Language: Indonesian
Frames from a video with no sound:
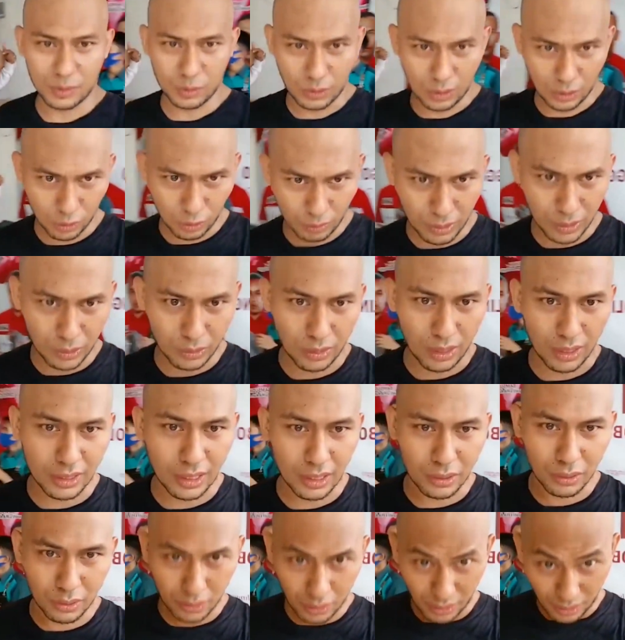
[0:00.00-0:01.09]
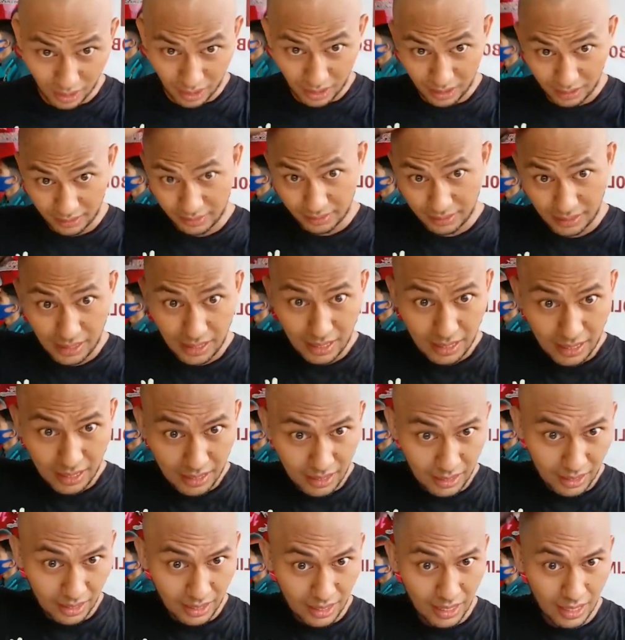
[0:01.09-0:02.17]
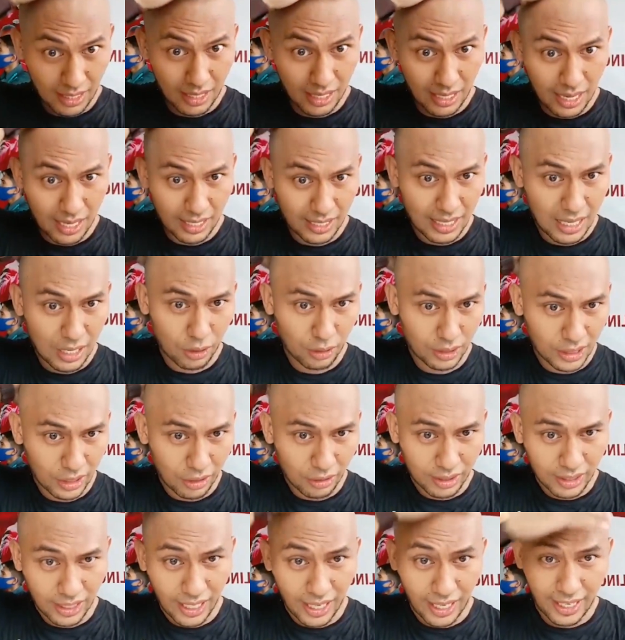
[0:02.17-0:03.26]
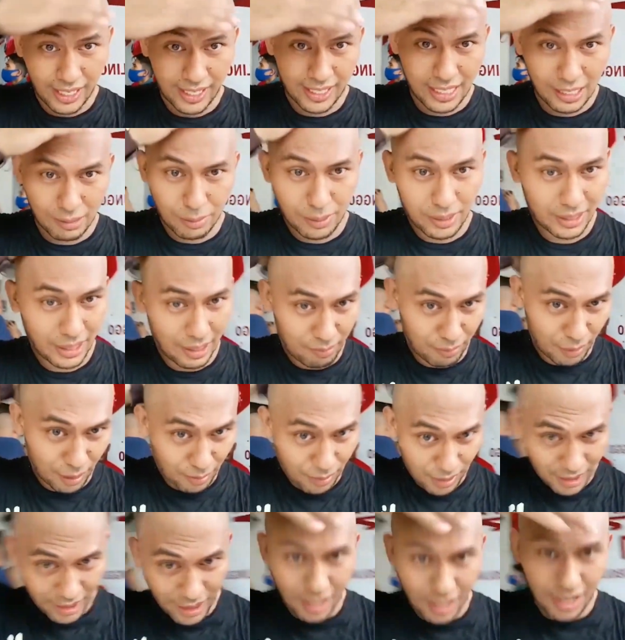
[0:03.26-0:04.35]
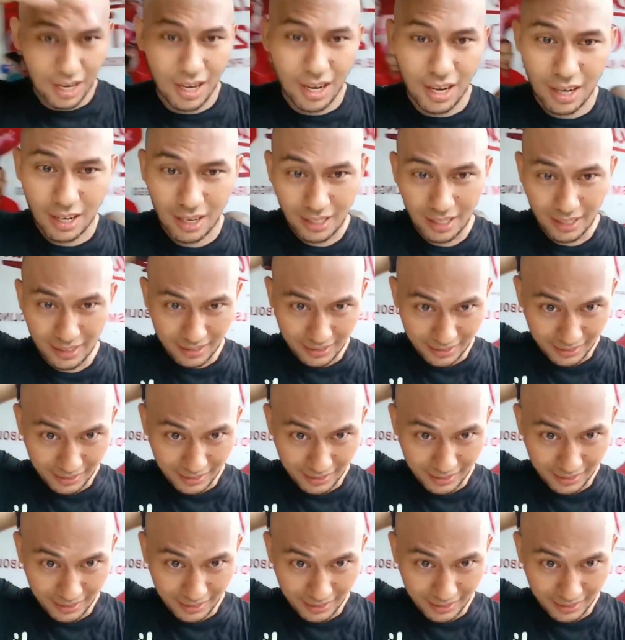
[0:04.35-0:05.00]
Satu betul rasa syukur karena ada OTOT di Kabupaten Probolinggo.